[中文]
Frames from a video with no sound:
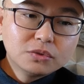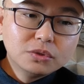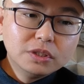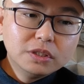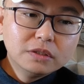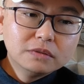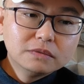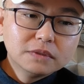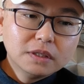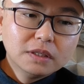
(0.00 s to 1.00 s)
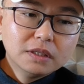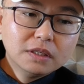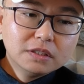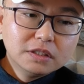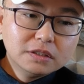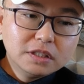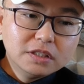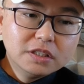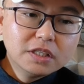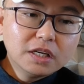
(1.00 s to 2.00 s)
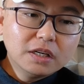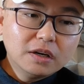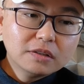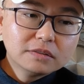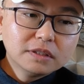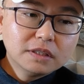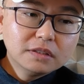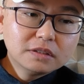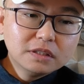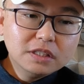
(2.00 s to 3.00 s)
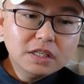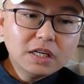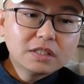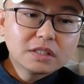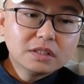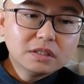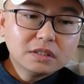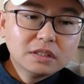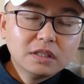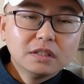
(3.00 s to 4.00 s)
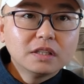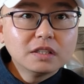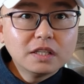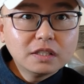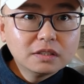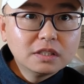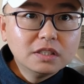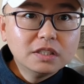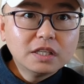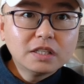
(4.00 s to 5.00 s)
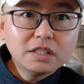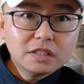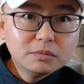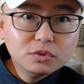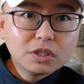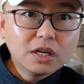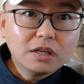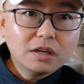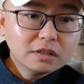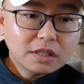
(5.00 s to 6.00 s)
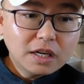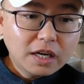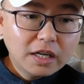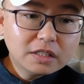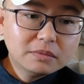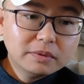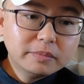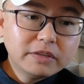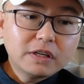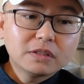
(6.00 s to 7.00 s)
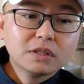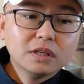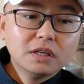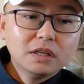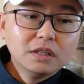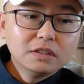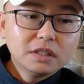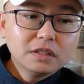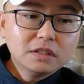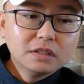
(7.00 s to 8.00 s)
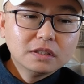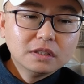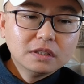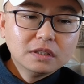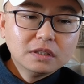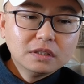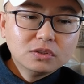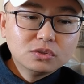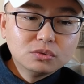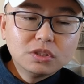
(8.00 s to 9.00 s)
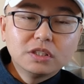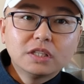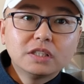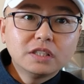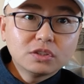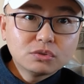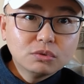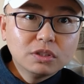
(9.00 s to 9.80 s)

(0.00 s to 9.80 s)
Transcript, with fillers: 距离啊进行抵近干扰啊，但依然是当年这个抵近南昌舰是目视干扰，它还是没没法这个阻止南昌舰锁